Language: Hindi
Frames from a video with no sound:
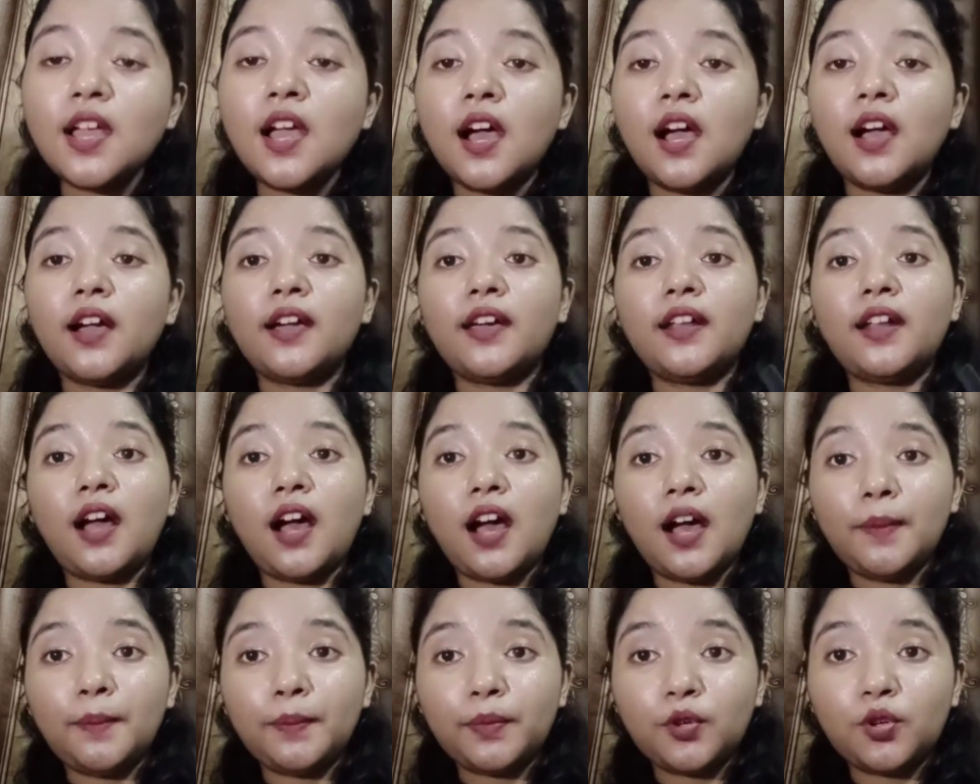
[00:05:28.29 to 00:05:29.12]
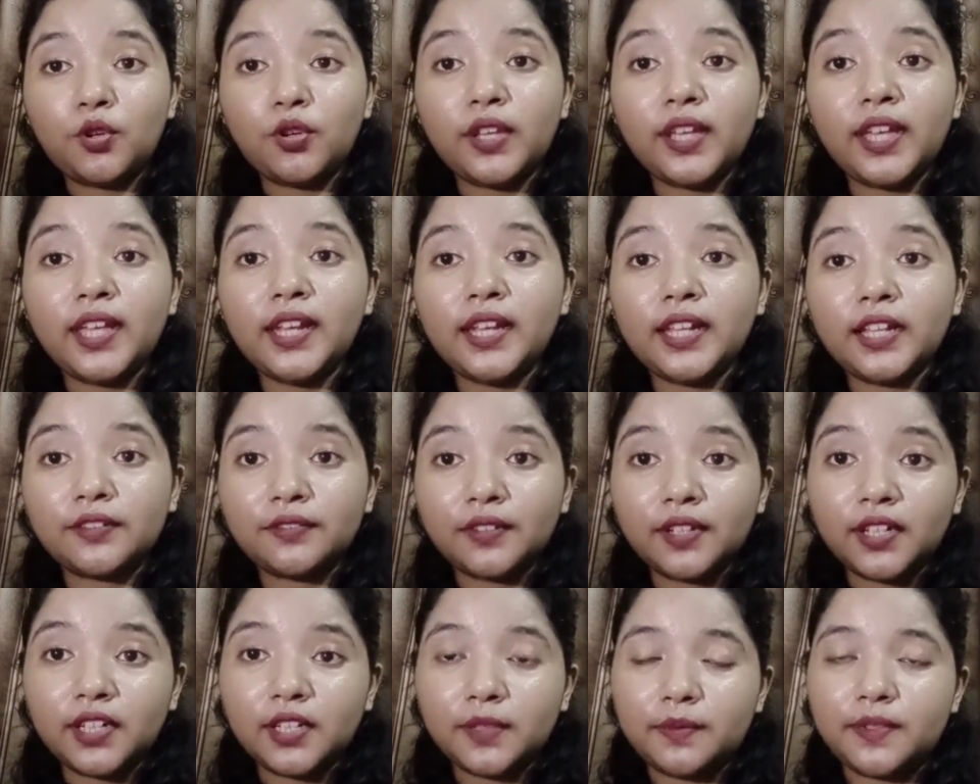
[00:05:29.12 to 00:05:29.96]
अगर आपको ये
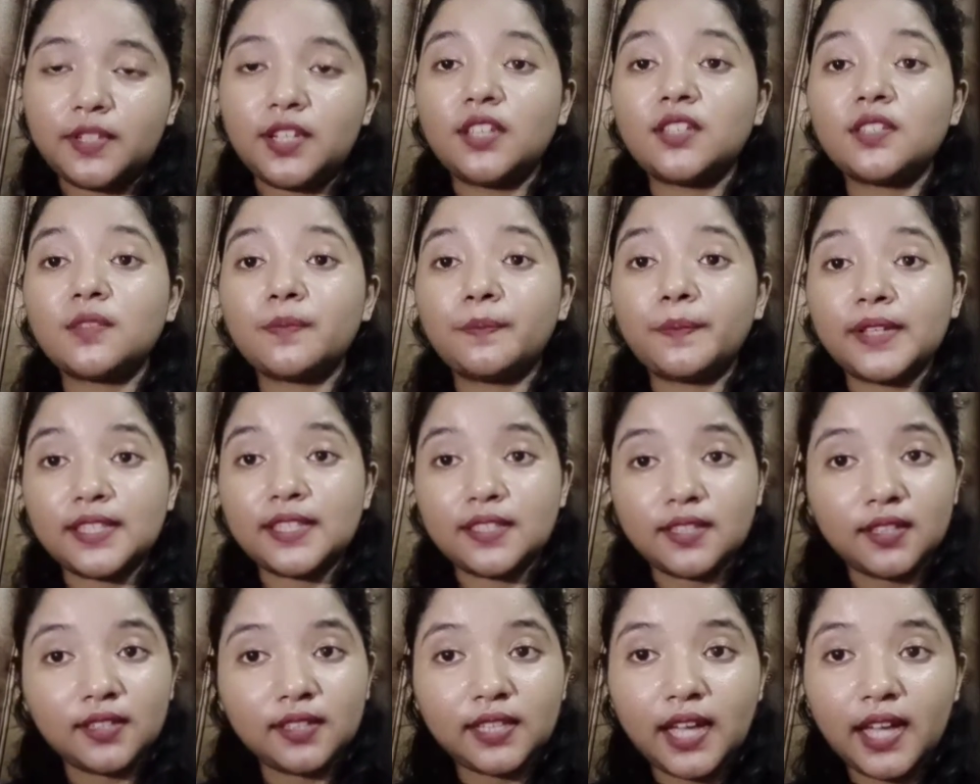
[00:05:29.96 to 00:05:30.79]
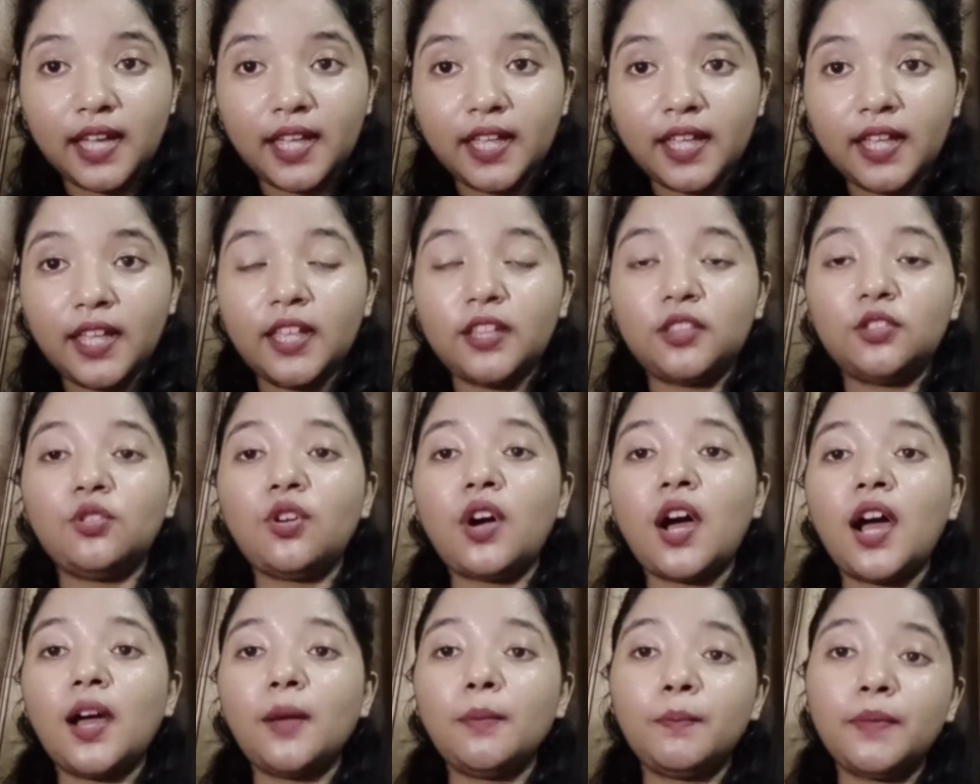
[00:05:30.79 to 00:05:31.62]
लिक्विड लिपस्टिक्स पसंद आए हैं तो
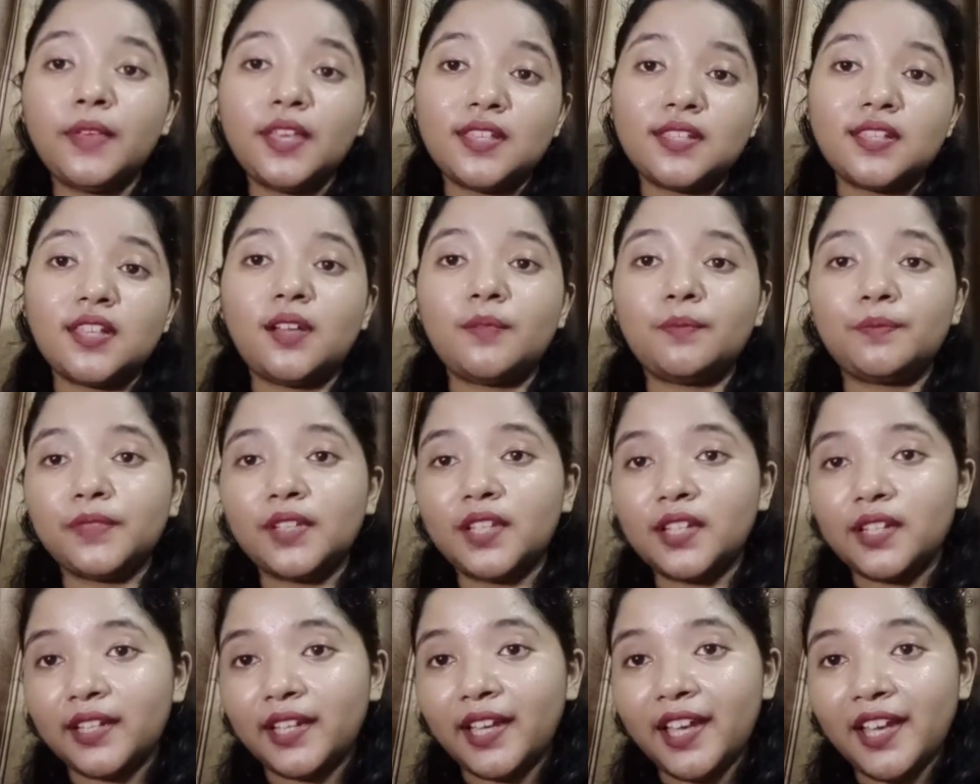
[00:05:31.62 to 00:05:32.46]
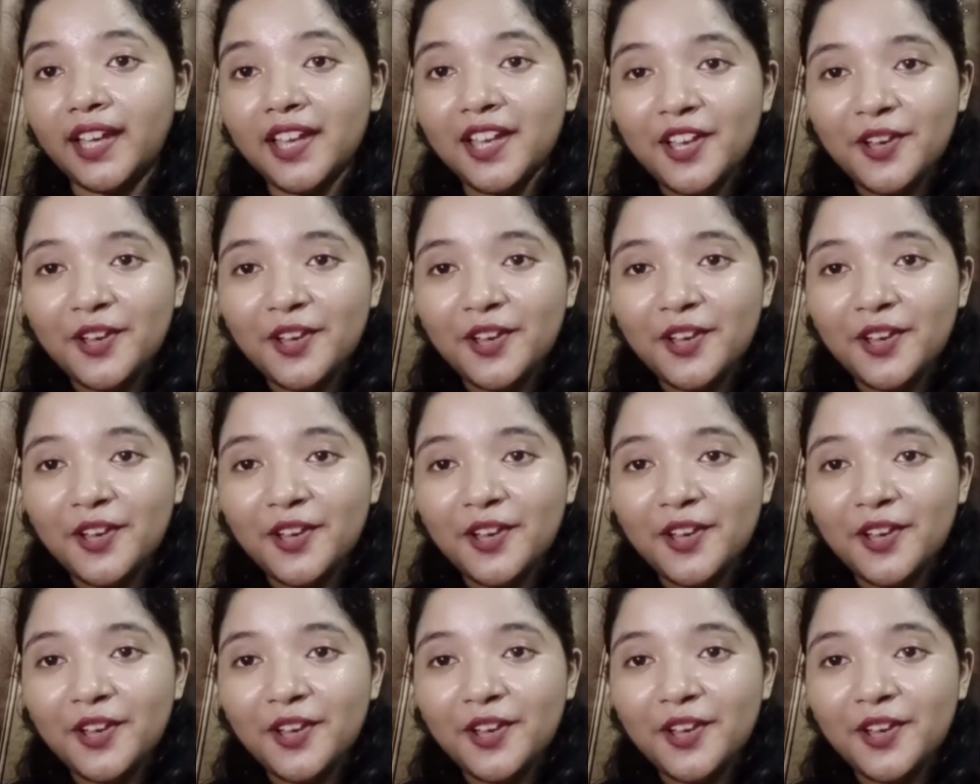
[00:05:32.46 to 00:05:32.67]
आप भी इसे अपने लिए